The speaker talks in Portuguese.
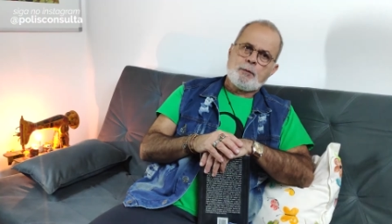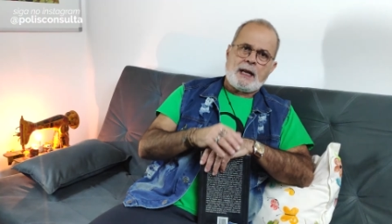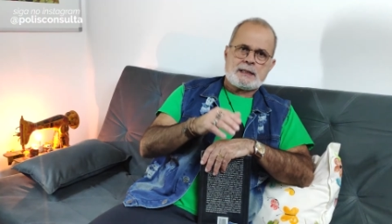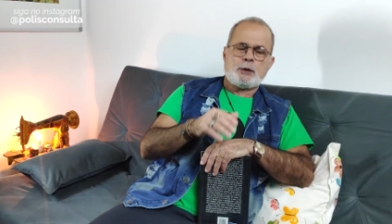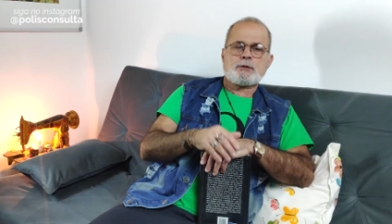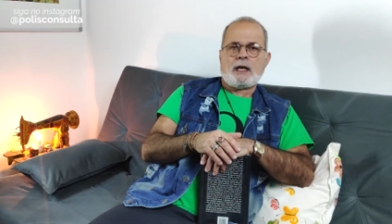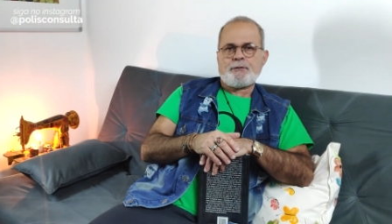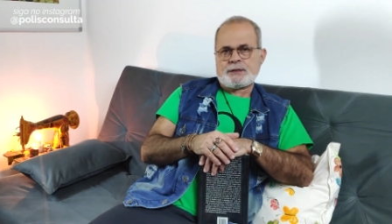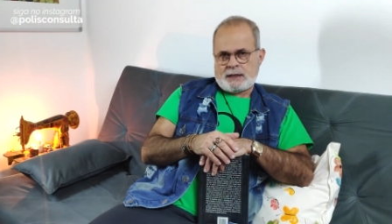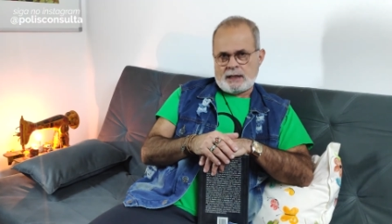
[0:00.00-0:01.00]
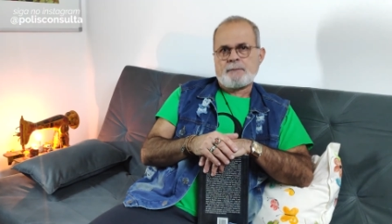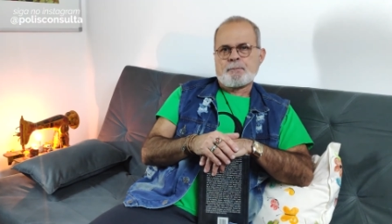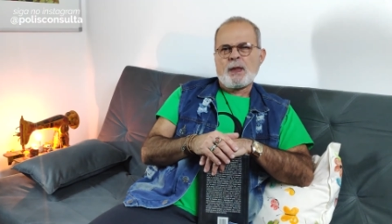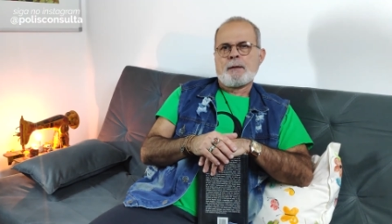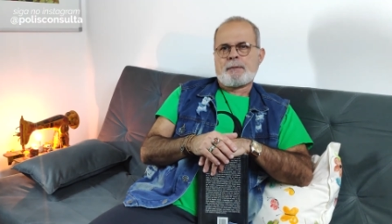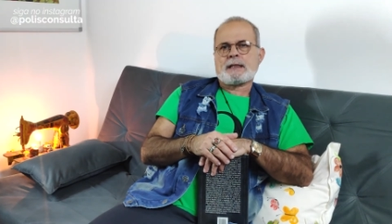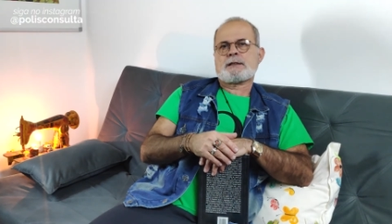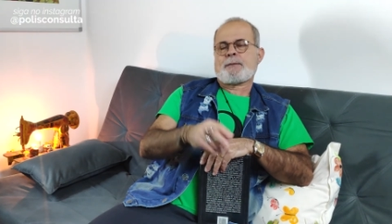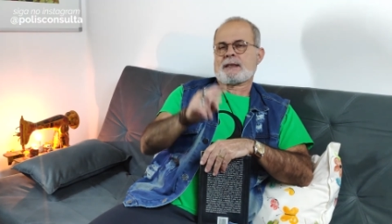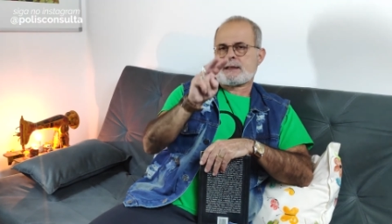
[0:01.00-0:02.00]
o Brasil teve sim
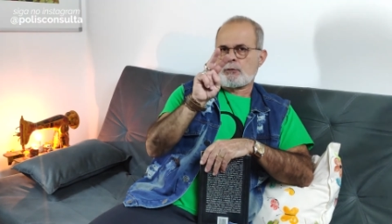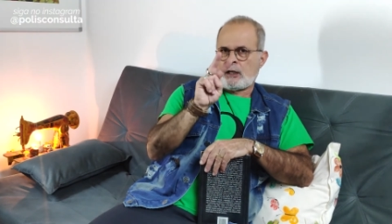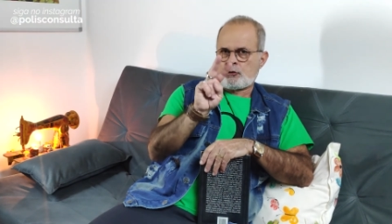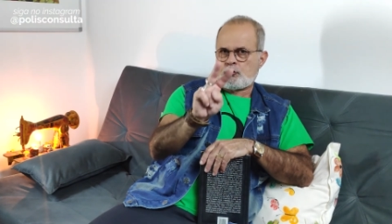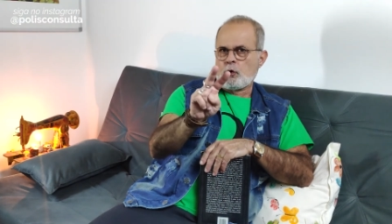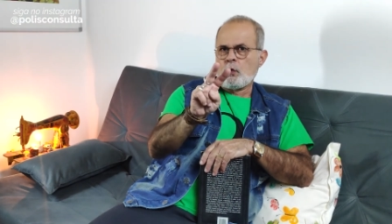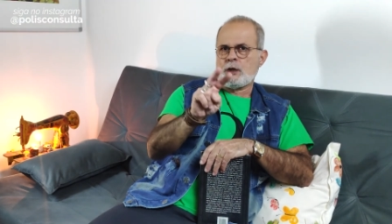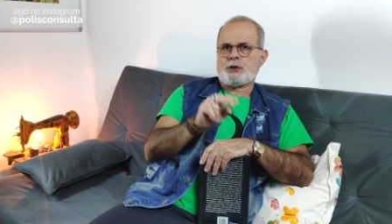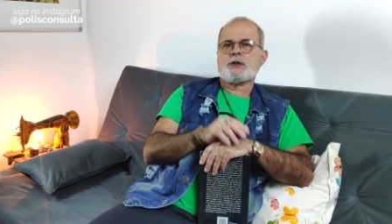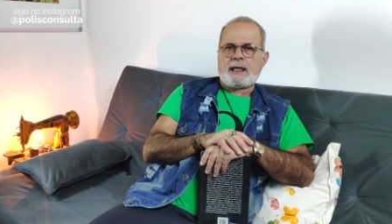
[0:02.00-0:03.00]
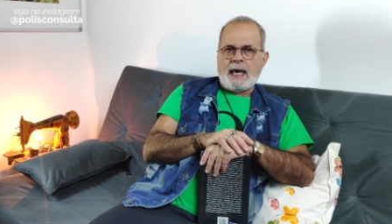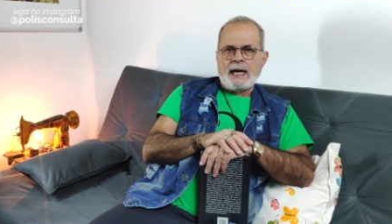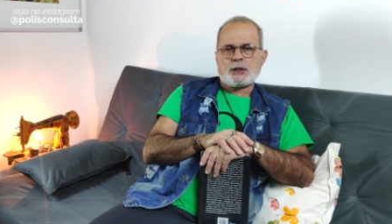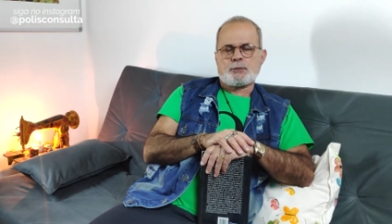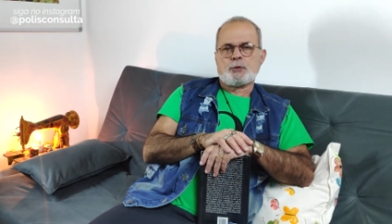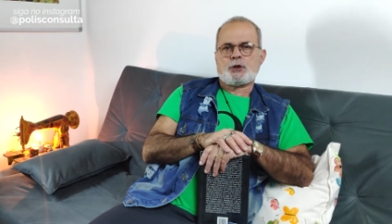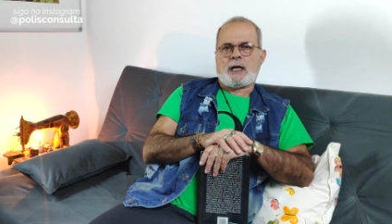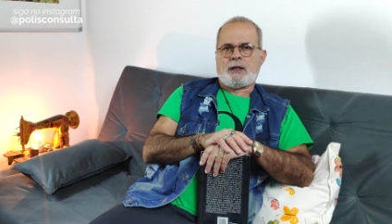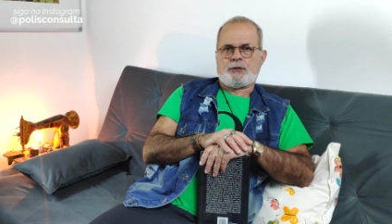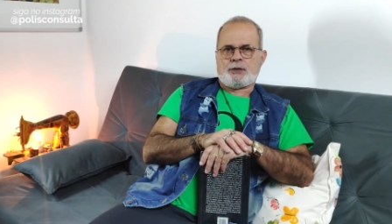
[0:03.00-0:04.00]
participação nas duas guerras
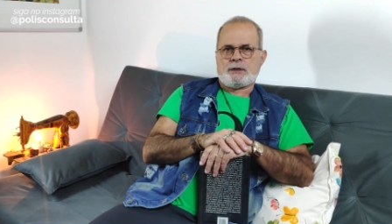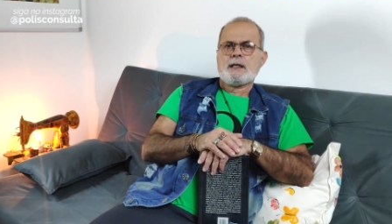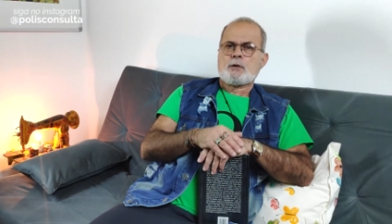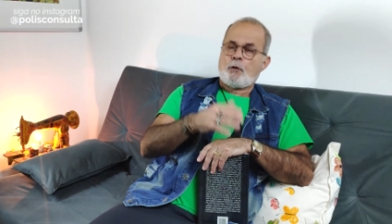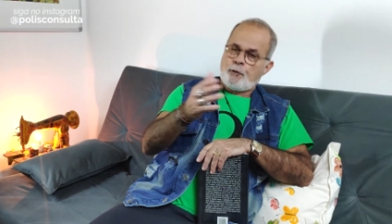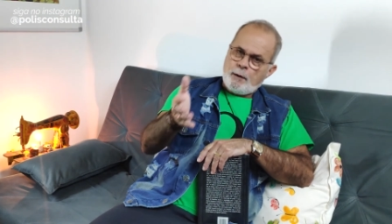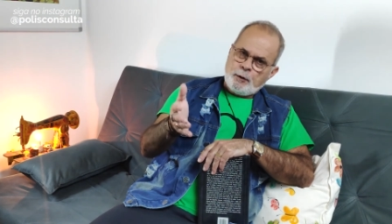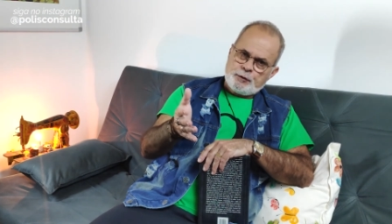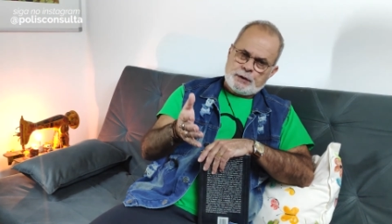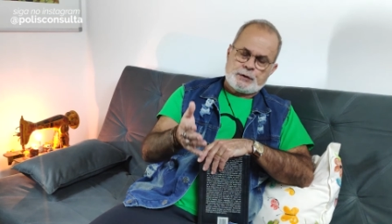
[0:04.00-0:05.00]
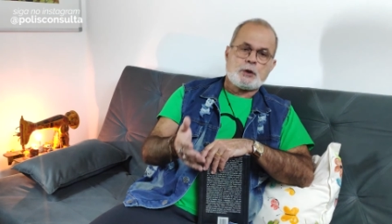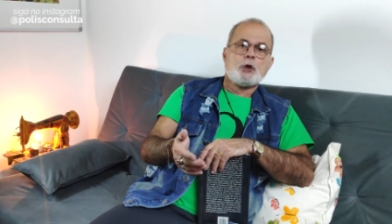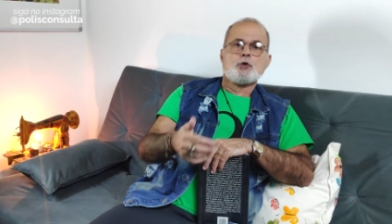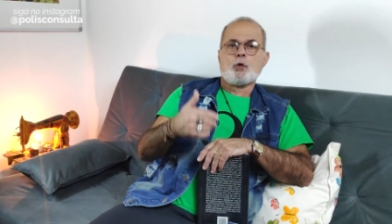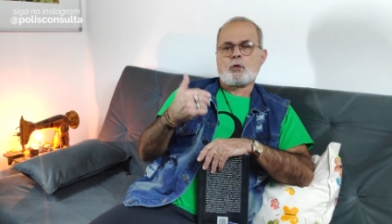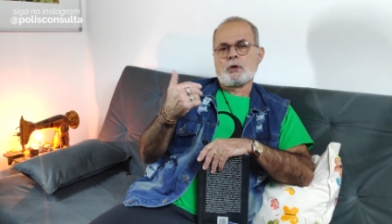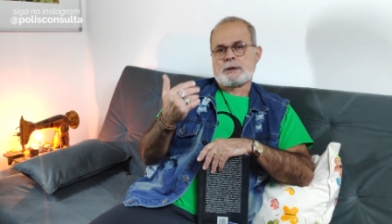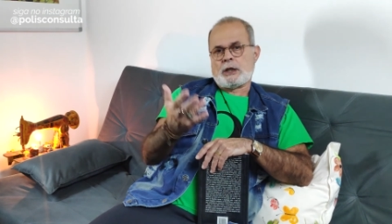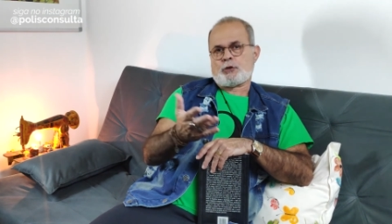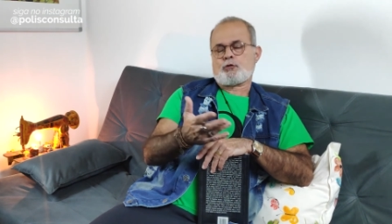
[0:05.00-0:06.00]
mundiais. Conforme eu disse, no
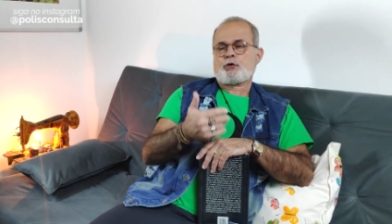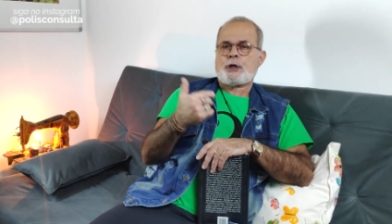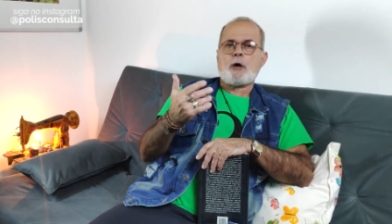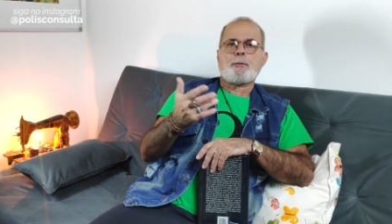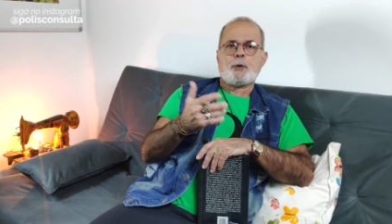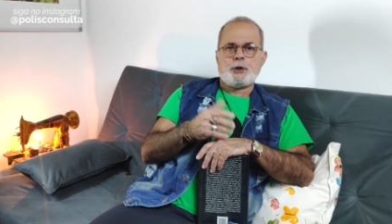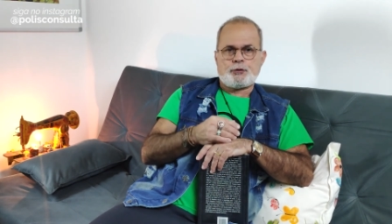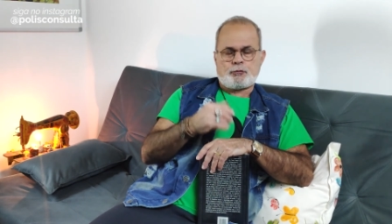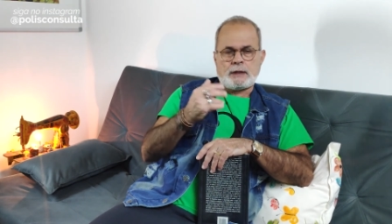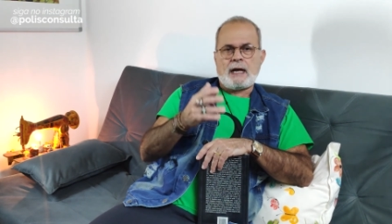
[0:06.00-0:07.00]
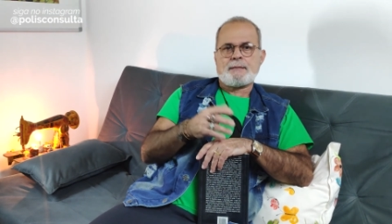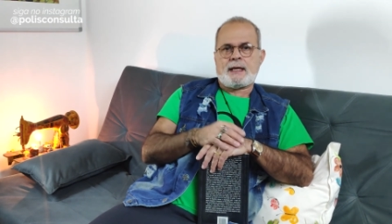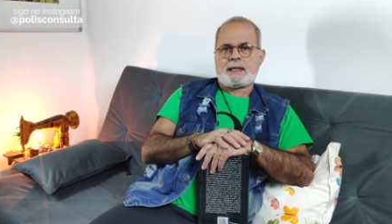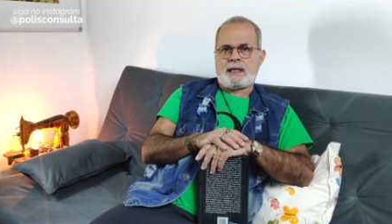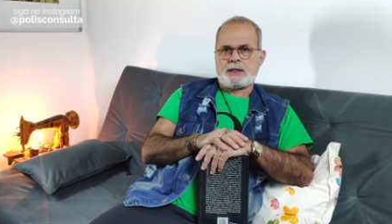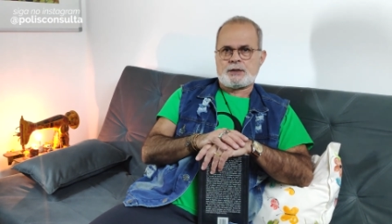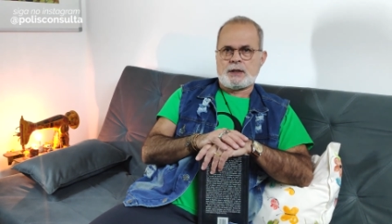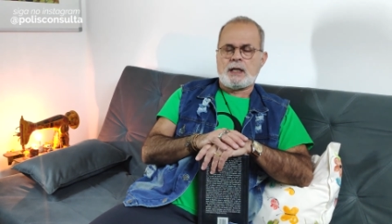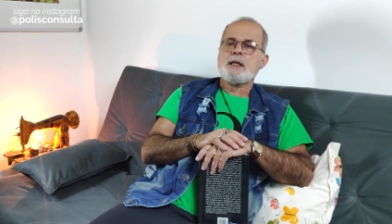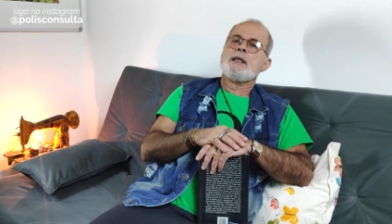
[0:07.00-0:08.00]
contexto geopolítico da América
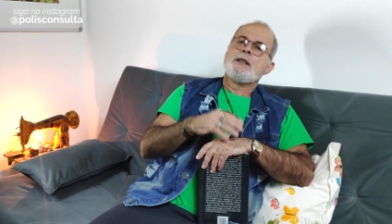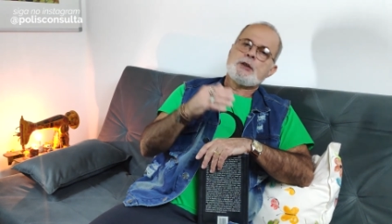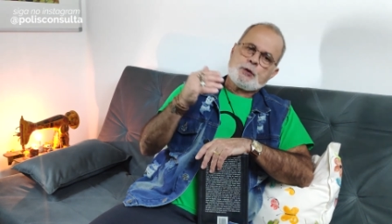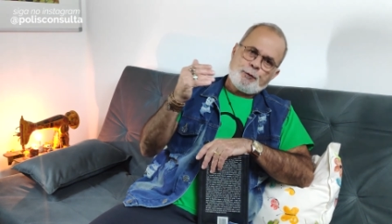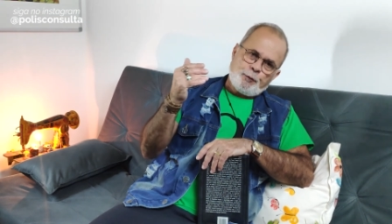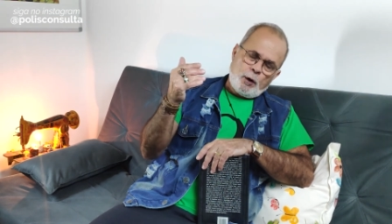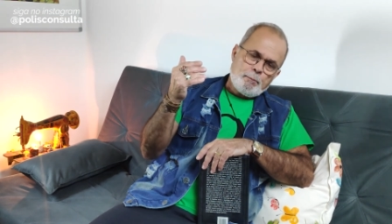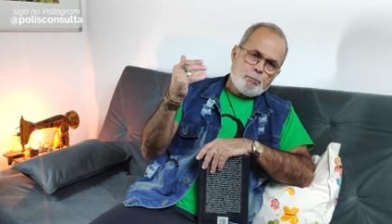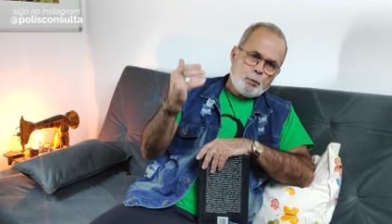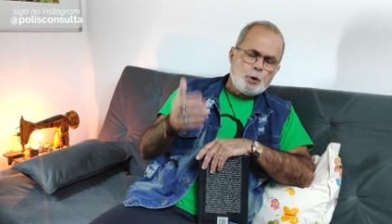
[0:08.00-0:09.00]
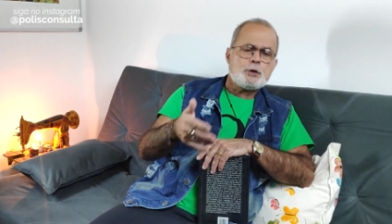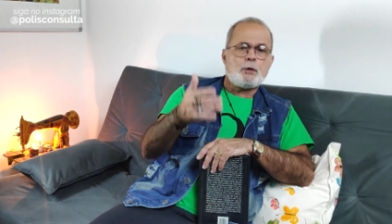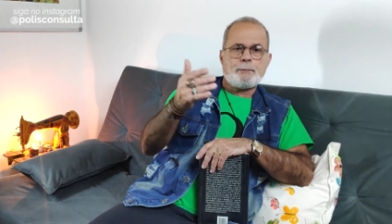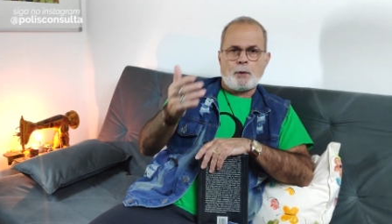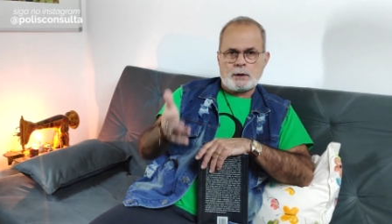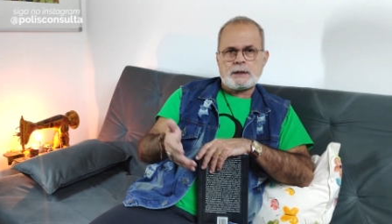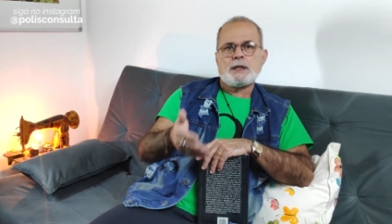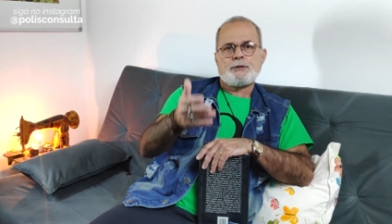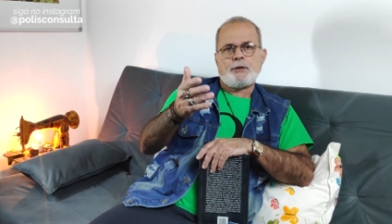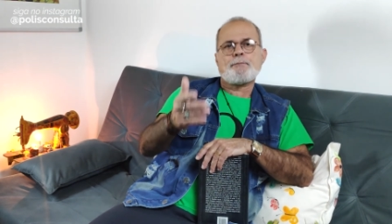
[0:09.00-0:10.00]
Latina, isso foi muito
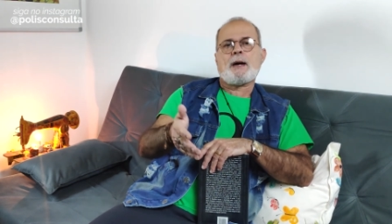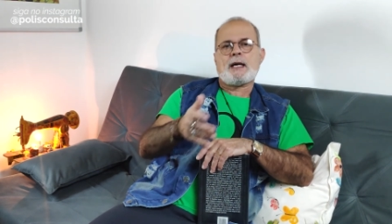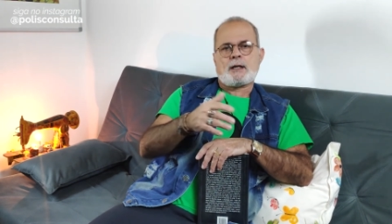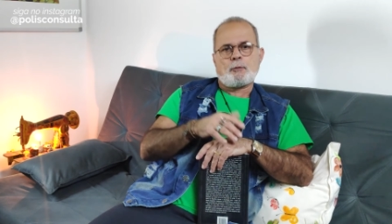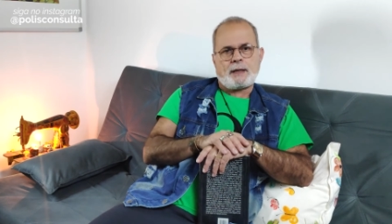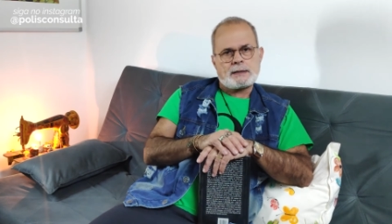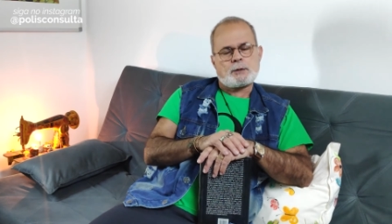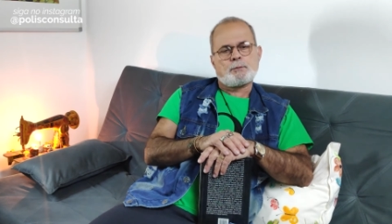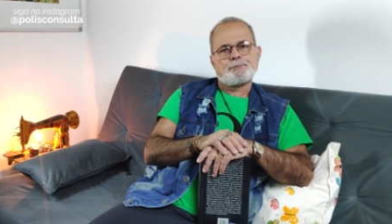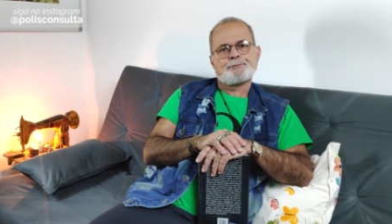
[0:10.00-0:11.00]
importante para o Brasil.